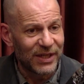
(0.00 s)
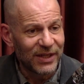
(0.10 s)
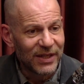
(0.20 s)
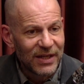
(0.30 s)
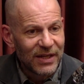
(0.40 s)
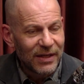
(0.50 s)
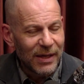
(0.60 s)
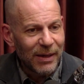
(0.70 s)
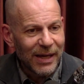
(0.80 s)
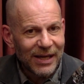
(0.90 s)
É, sim.
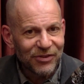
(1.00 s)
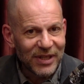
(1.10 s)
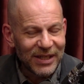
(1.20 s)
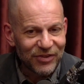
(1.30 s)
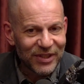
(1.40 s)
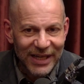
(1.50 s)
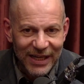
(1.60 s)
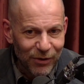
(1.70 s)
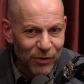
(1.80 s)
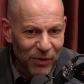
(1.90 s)
É, é, esse
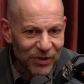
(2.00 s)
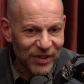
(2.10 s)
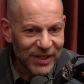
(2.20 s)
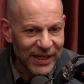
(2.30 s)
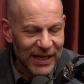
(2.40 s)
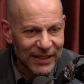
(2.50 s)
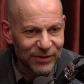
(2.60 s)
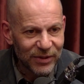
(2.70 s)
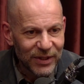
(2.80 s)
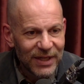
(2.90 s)
degrau não pode ser
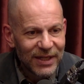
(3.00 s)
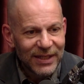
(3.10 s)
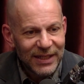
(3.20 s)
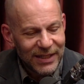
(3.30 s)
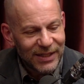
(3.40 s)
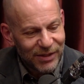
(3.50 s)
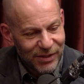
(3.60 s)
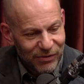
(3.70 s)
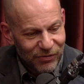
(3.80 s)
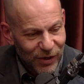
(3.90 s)
criado. E
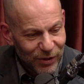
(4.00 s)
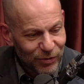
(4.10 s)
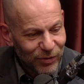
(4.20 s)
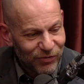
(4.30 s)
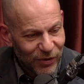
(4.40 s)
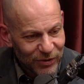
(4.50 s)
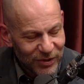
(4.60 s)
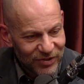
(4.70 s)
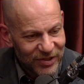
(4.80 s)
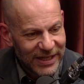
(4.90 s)
é, volto,
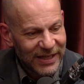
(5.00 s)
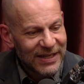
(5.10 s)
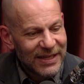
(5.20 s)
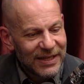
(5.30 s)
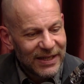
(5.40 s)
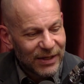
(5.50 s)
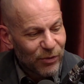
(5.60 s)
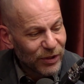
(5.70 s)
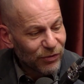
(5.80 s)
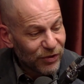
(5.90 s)
volto a dizer,
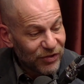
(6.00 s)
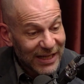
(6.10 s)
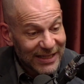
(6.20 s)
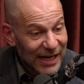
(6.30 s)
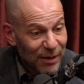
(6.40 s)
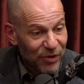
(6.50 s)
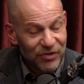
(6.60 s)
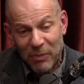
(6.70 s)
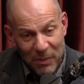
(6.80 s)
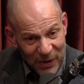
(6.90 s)
quando você ataca, por
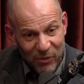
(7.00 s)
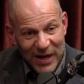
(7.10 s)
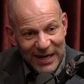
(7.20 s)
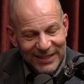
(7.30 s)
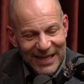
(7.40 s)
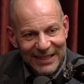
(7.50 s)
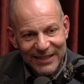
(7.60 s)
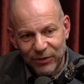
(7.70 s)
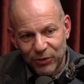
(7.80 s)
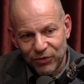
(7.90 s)
exemplo, a peculiaridade
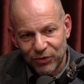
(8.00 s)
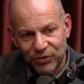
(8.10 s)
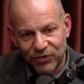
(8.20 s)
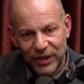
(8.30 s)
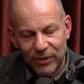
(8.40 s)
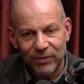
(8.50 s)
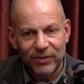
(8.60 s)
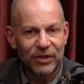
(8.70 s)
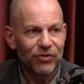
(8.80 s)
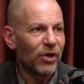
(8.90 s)
da construção
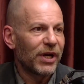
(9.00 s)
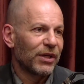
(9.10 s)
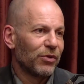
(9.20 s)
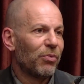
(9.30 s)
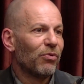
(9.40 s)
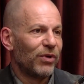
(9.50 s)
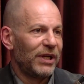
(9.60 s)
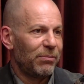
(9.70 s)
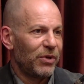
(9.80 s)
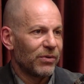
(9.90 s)
histórica do povo
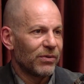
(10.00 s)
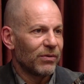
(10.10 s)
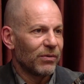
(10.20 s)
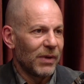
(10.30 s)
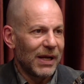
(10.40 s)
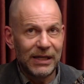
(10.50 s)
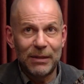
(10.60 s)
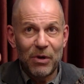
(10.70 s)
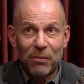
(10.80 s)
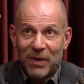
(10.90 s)
líbio, a
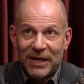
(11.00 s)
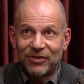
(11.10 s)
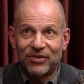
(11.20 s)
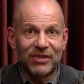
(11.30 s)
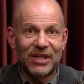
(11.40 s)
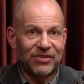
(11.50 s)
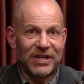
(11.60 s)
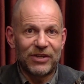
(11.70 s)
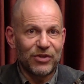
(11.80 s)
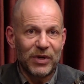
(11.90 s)
Líbia é um país
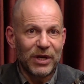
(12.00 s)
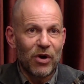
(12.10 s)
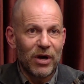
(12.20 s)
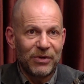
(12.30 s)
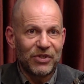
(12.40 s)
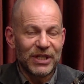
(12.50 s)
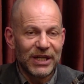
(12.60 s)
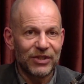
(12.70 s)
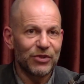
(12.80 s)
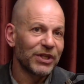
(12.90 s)
desértico, enorme,
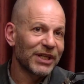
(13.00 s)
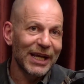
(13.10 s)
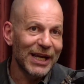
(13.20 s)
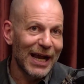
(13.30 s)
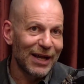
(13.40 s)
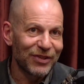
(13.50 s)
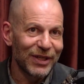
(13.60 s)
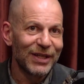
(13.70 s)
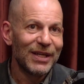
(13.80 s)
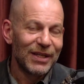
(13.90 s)
gigante, onde quem
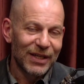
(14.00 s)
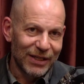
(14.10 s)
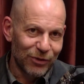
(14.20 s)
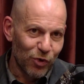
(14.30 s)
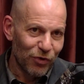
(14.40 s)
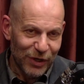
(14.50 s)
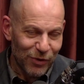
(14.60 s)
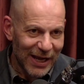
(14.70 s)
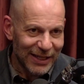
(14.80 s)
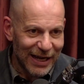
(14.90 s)
casa no
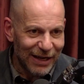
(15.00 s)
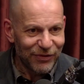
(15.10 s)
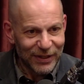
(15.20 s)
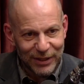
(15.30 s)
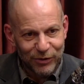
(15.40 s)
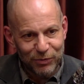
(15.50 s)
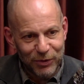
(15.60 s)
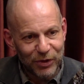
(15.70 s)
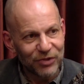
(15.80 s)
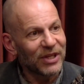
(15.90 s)
governo Gaddafi, até
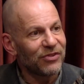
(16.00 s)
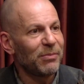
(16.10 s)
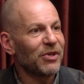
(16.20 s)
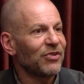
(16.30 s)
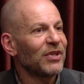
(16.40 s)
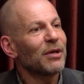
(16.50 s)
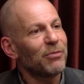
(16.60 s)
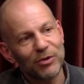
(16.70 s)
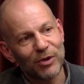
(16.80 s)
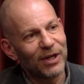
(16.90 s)
2011, recebia 60
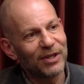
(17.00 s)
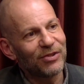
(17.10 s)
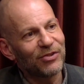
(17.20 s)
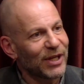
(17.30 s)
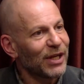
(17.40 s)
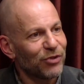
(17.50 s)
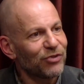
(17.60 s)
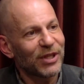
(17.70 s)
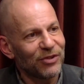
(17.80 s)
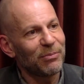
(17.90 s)
mil dólares. Você casou,
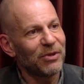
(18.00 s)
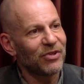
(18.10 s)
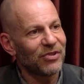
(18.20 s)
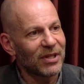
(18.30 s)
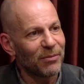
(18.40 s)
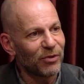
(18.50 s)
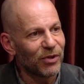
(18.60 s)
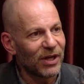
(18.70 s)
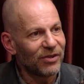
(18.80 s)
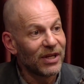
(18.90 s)
você recebia 60 mil
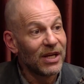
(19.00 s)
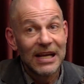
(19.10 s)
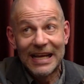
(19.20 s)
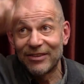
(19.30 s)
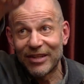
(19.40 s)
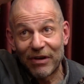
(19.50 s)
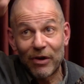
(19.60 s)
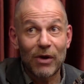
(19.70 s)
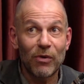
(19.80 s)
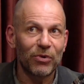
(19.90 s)
Caralho. dólares. Eles
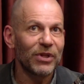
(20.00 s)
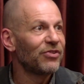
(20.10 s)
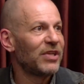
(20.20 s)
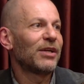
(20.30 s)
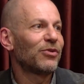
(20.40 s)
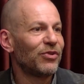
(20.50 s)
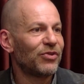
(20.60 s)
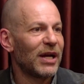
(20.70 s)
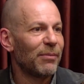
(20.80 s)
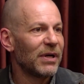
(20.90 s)
levaram água para o deserto de
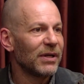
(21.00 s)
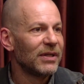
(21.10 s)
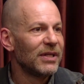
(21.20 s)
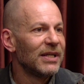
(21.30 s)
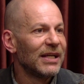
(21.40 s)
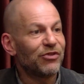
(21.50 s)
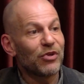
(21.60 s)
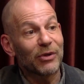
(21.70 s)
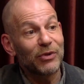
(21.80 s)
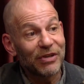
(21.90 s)
Saba. Eles
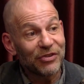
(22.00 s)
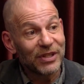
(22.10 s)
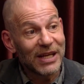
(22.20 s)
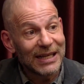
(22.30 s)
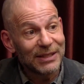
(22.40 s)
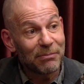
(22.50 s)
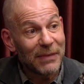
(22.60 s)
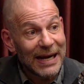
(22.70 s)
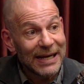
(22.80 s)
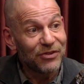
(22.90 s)
tinham a universidade
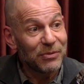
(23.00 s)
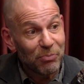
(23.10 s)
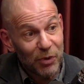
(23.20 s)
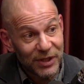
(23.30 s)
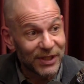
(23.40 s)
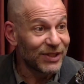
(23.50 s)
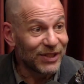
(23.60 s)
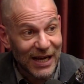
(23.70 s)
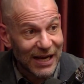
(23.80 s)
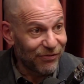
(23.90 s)
mais
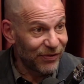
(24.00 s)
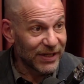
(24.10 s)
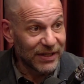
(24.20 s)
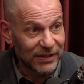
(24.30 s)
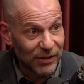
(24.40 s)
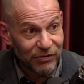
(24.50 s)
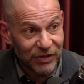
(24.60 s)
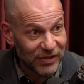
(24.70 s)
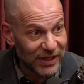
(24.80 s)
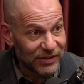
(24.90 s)
importante da África, a
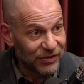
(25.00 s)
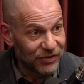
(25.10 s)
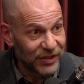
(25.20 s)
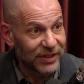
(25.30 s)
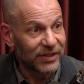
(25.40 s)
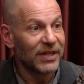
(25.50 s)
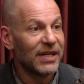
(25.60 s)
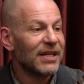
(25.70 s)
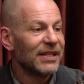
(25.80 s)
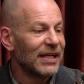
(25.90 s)
Universidade de Sirte.
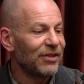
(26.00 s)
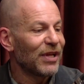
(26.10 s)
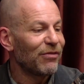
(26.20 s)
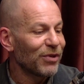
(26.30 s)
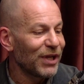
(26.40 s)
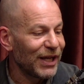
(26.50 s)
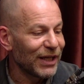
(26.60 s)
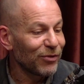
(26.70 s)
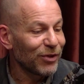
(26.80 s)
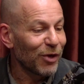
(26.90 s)
E eles estavam
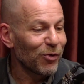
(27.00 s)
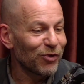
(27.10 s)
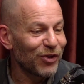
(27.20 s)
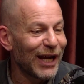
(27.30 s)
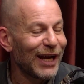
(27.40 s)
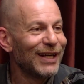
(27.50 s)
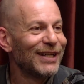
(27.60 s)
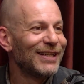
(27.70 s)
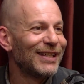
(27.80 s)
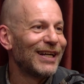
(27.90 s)
querendo negociar
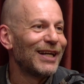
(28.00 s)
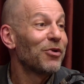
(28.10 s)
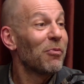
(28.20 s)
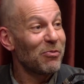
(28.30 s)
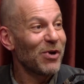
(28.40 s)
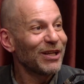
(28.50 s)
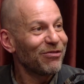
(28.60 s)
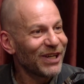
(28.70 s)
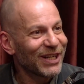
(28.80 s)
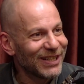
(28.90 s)
é, numa moeda
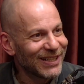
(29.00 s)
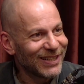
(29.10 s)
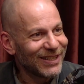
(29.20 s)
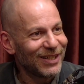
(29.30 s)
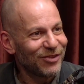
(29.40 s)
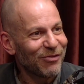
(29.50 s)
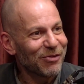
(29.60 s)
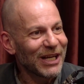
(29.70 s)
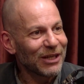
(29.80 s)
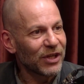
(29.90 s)
africana. Eles
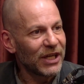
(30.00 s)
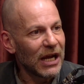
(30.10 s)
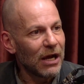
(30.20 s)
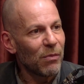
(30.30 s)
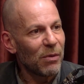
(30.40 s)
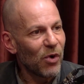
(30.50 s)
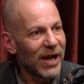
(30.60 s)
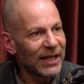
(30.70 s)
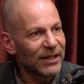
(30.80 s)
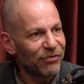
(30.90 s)
estavam querendo criar uma
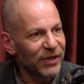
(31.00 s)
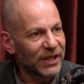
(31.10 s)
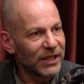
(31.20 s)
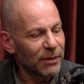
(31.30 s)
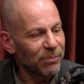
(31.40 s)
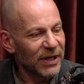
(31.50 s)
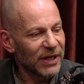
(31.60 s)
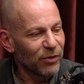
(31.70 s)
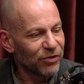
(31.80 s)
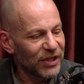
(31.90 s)
moeda africana para
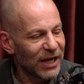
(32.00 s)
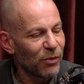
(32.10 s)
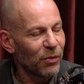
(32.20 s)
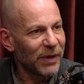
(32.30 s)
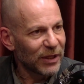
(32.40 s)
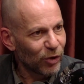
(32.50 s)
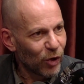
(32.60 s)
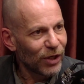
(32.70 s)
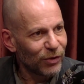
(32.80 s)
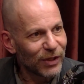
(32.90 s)
negociar o
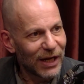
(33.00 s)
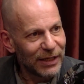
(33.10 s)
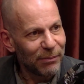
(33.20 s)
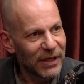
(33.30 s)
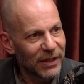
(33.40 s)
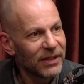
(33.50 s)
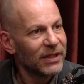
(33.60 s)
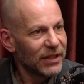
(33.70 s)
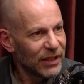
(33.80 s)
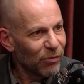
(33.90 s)
petróleo da Líbia
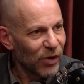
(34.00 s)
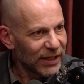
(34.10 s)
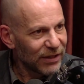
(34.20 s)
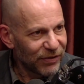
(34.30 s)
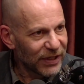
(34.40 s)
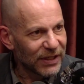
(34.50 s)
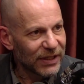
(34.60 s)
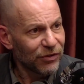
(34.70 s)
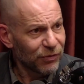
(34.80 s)
em moeda africana.